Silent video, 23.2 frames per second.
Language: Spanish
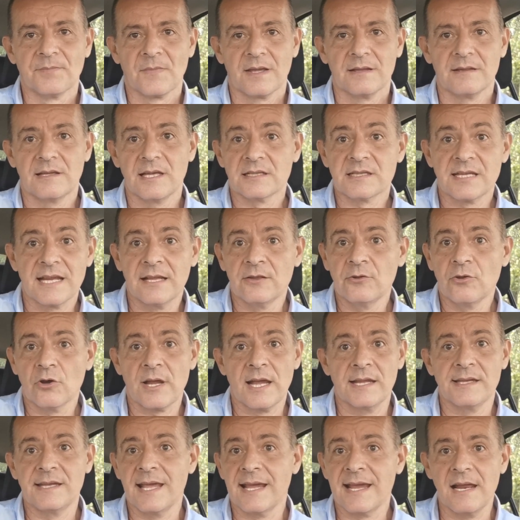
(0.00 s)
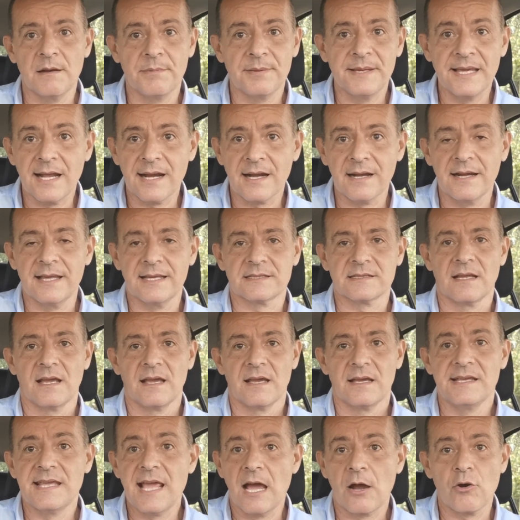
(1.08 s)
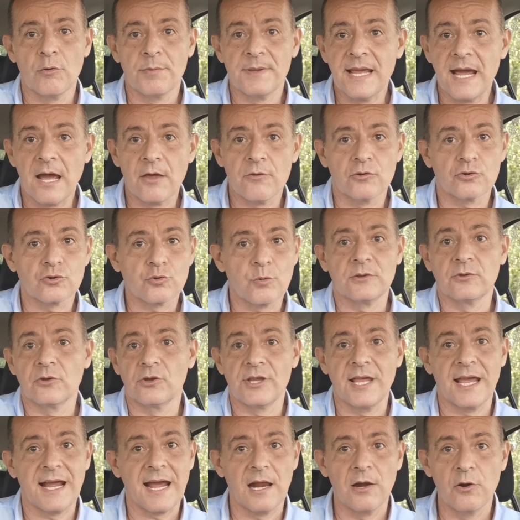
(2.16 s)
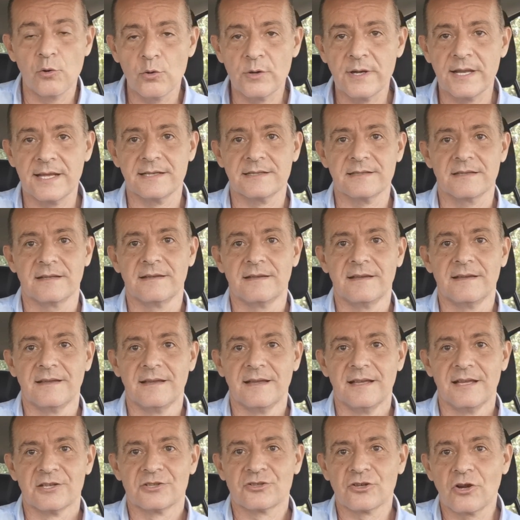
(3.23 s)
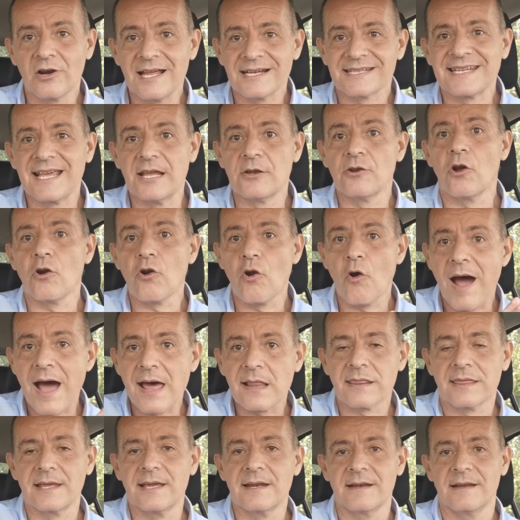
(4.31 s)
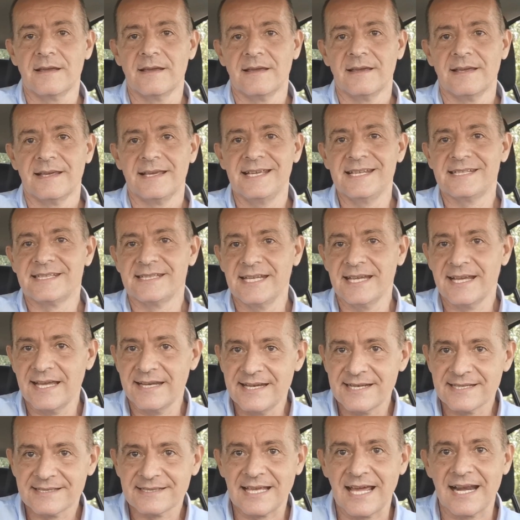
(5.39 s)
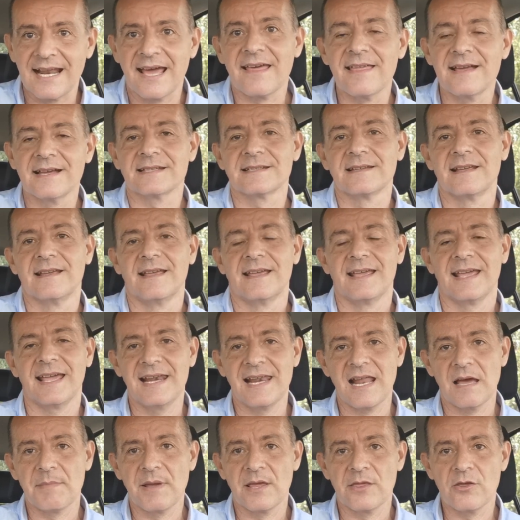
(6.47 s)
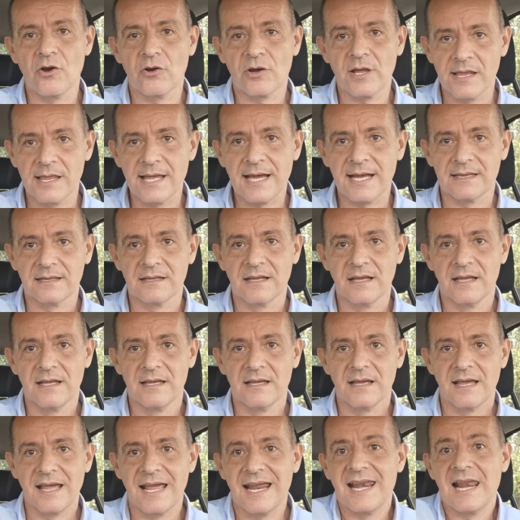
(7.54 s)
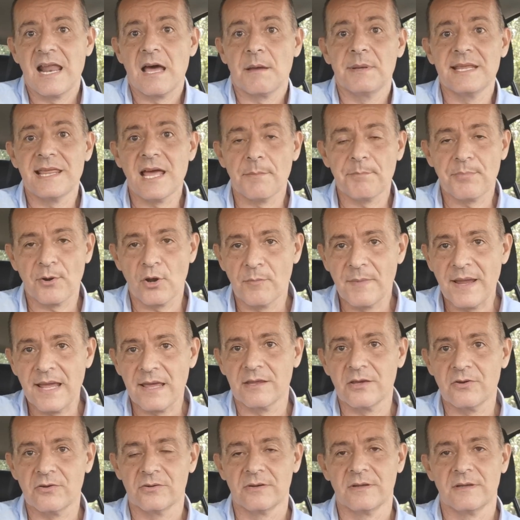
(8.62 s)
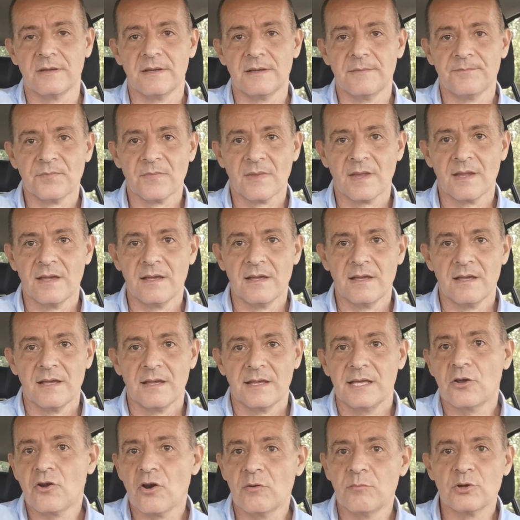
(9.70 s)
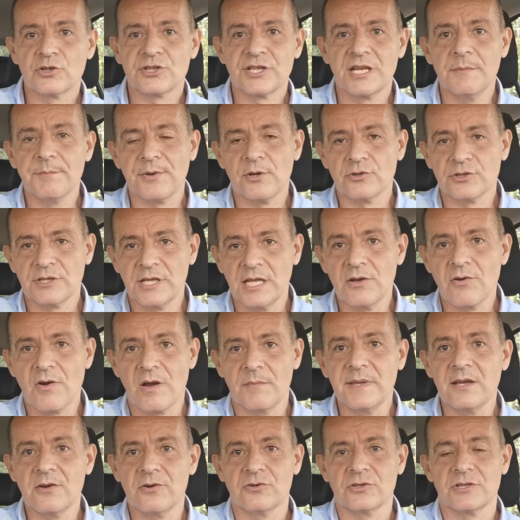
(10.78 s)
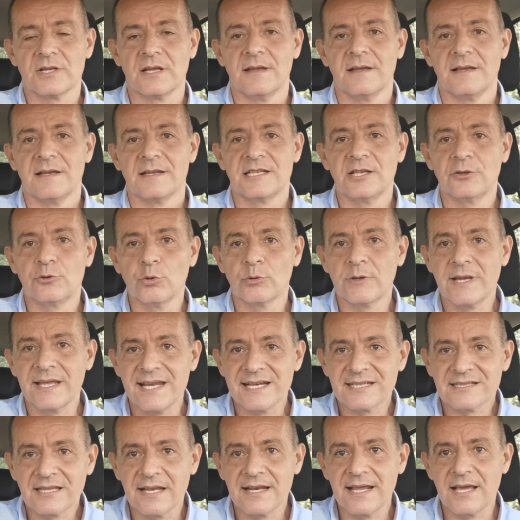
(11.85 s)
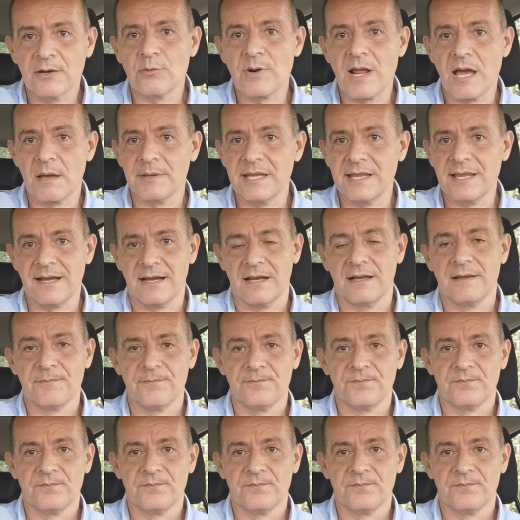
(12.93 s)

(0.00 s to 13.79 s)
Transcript: deseando que llegue el viernes y agobiados cuando llega el lunes, son las que no lo hacen y siguen instaladas en la mediocridad, en la vida promedio. Y como siempre os digo, amigos, si tú quieres tener una vida